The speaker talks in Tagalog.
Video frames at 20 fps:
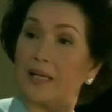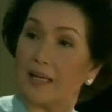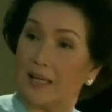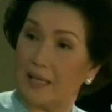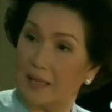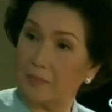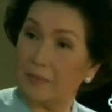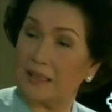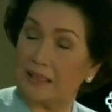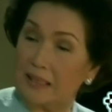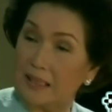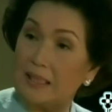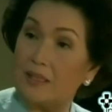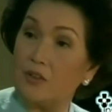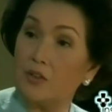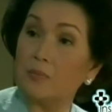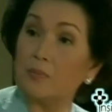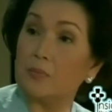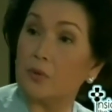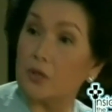para lang
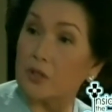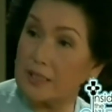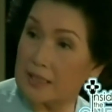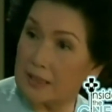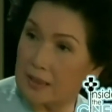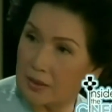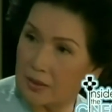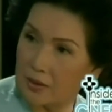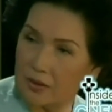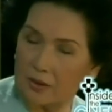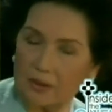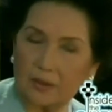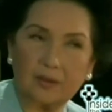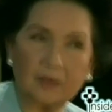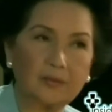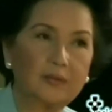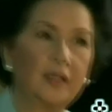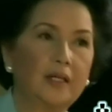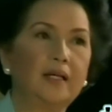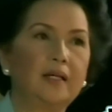madinig yung boses
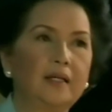ko.